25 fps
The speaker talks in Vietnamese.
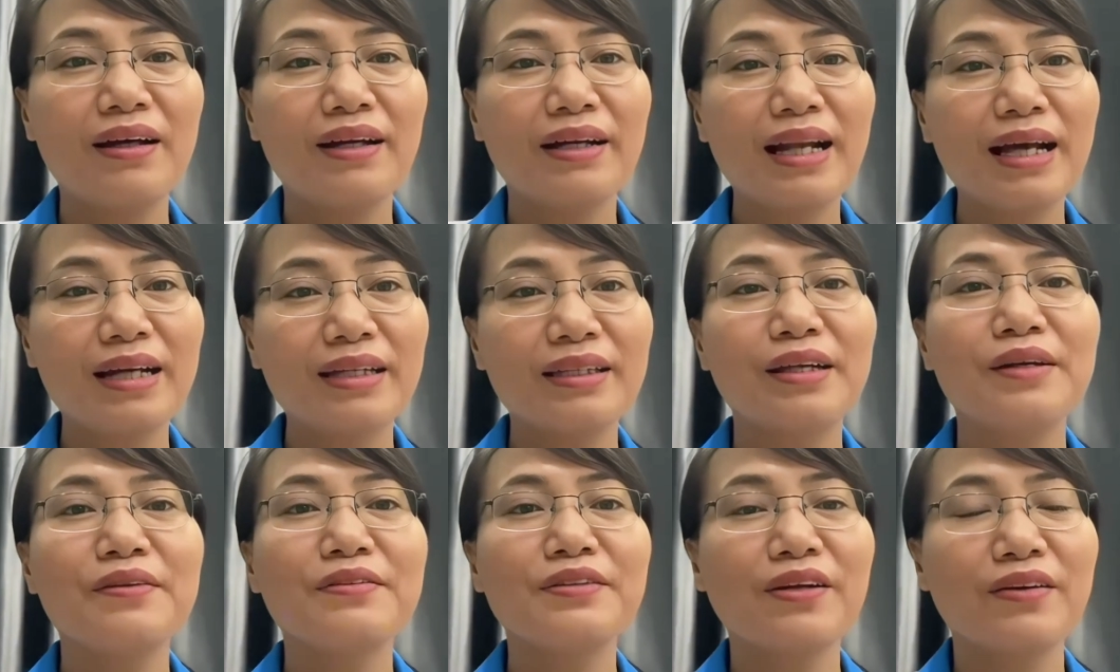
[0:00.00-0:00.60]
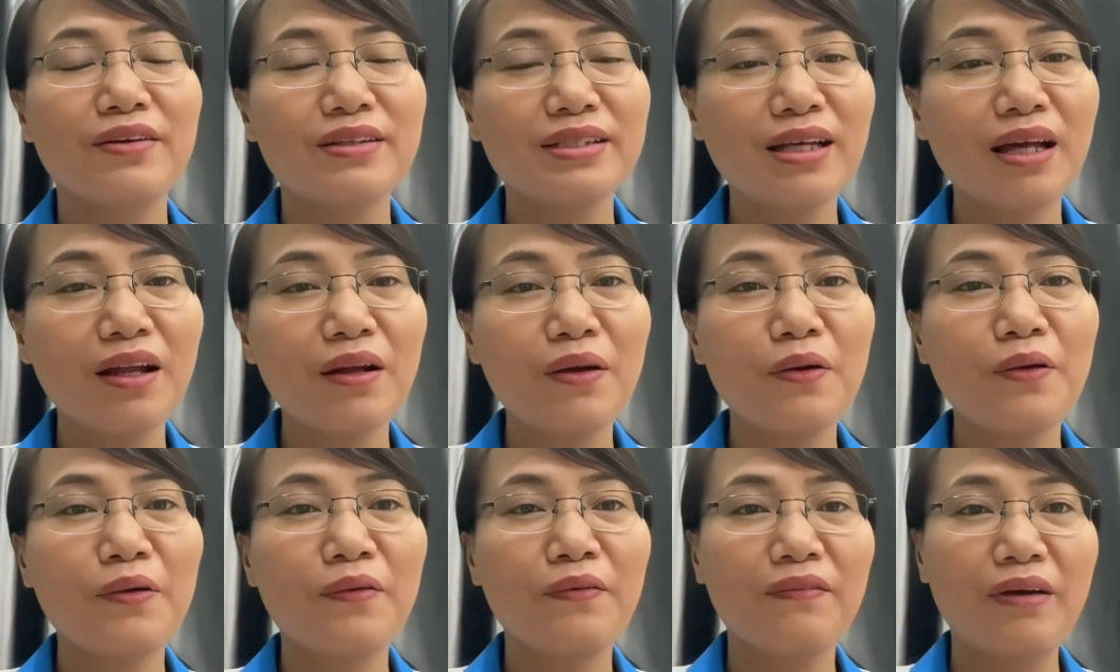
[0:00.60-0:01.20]
đang theo dõi
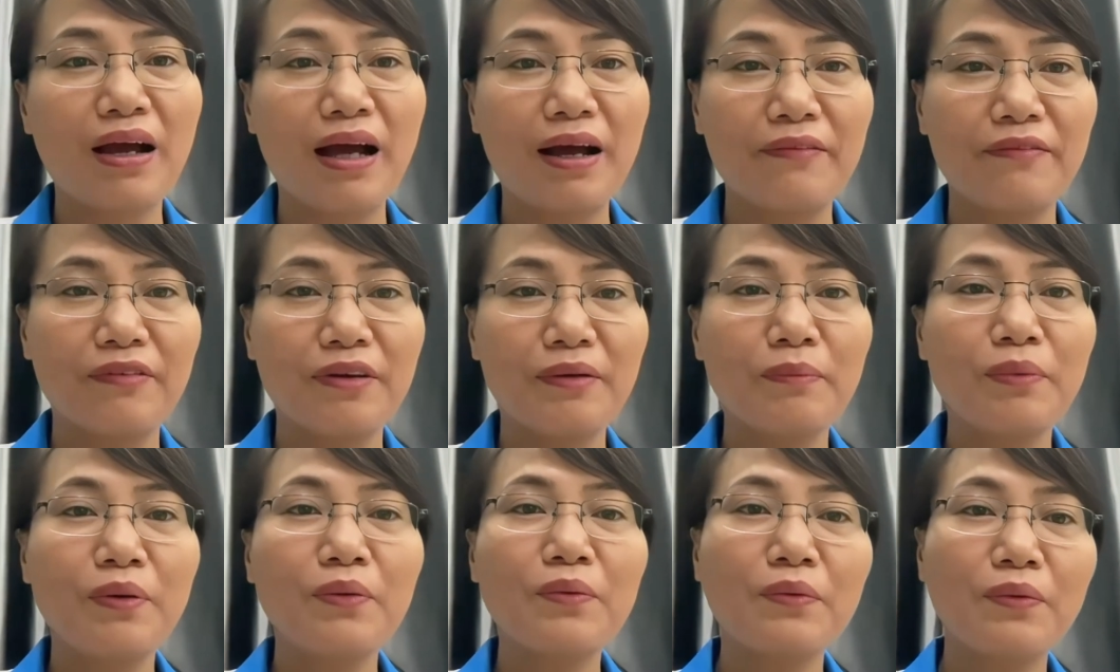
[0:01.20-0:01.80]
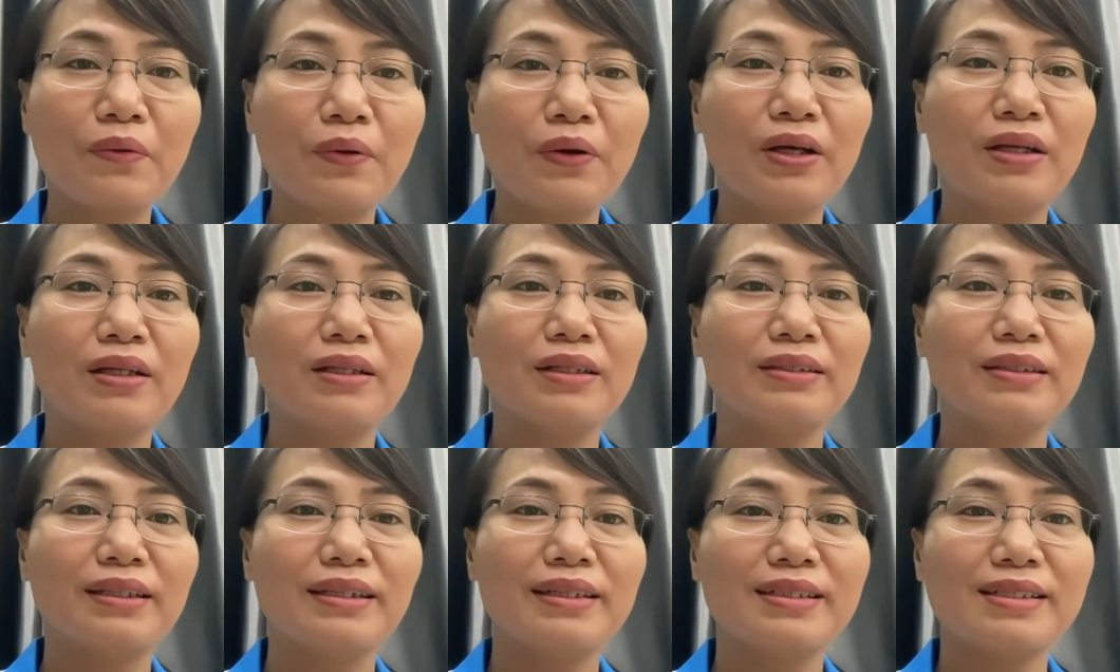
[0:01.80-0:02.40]
Zalo và Facebook của Huệ
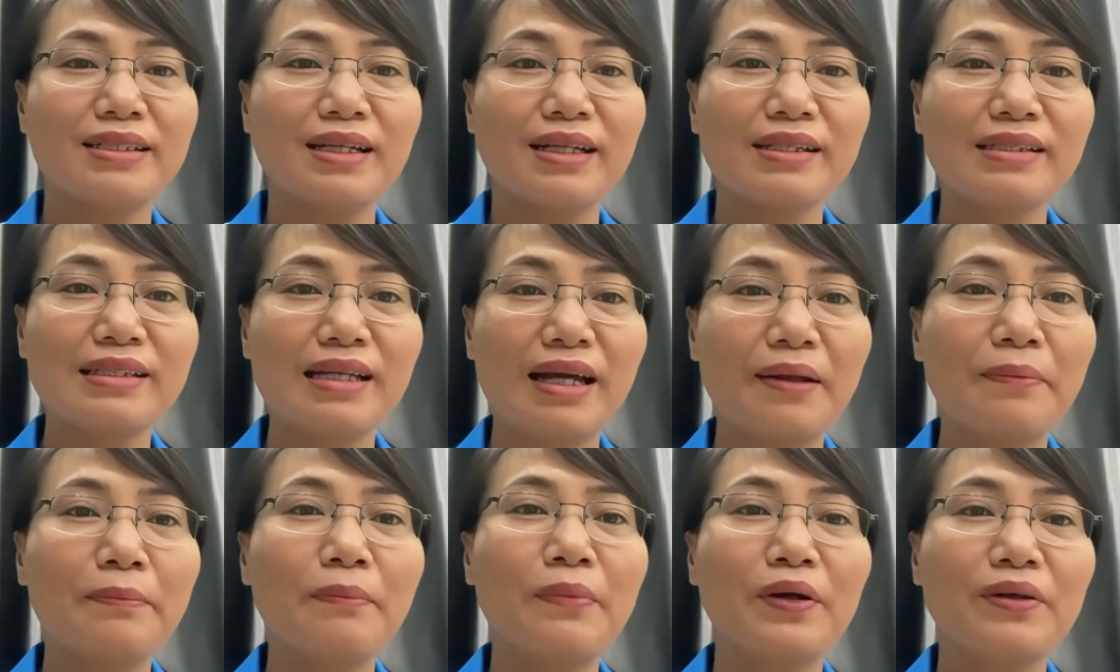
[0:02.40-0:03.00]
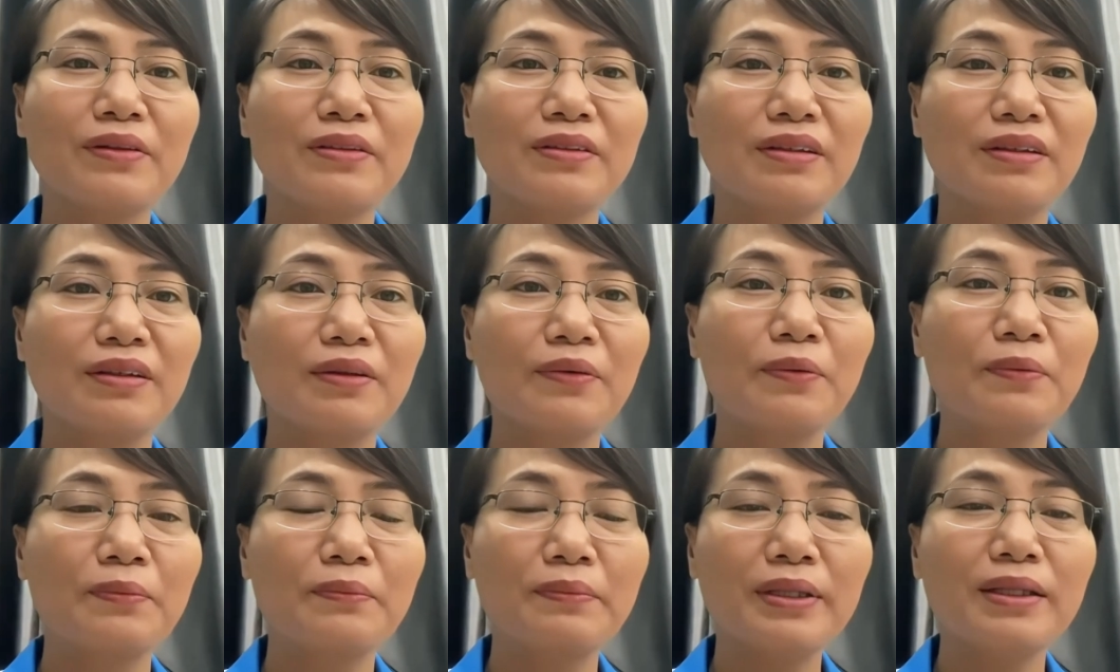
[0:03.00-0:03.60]
thì chắc chắn mọi người
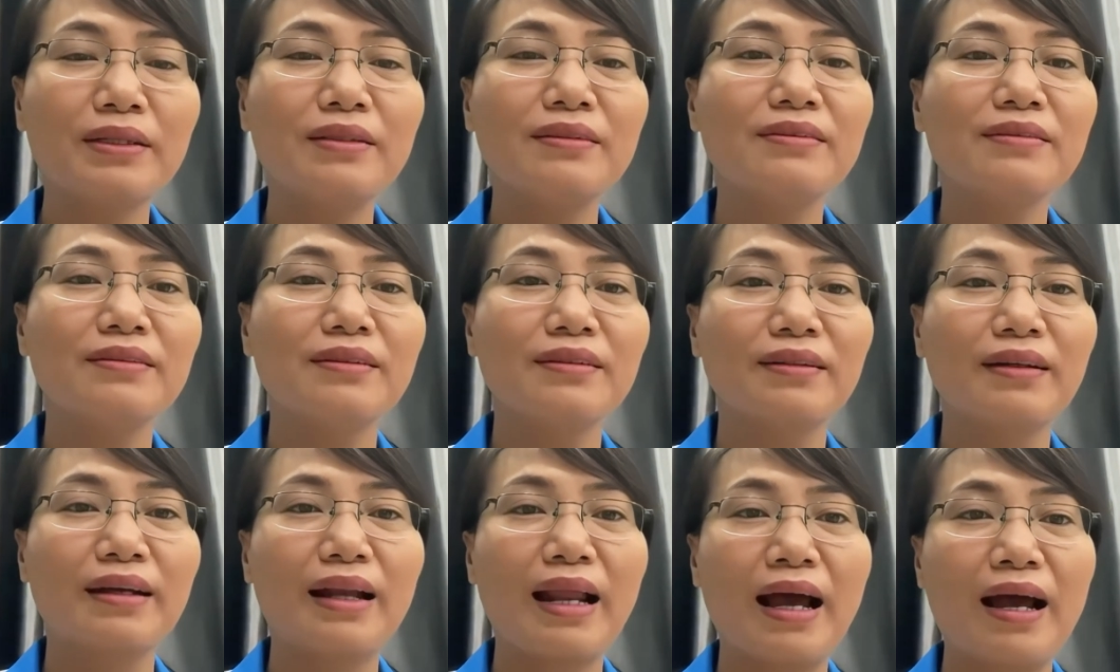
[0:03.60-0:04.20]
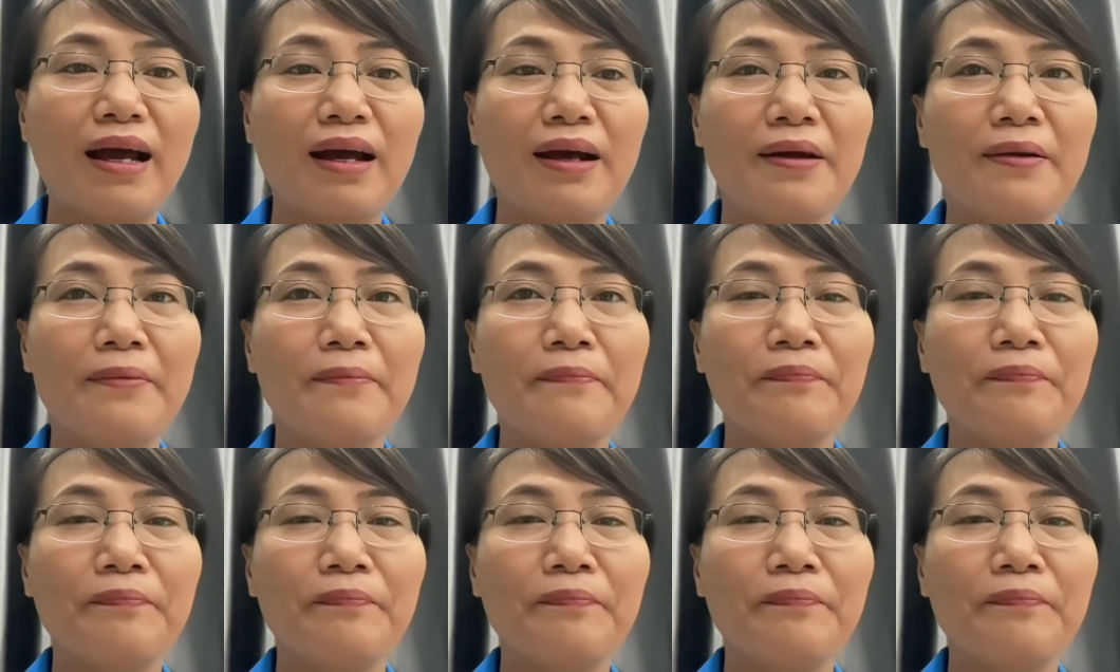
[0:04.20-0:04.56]
cũng biết được là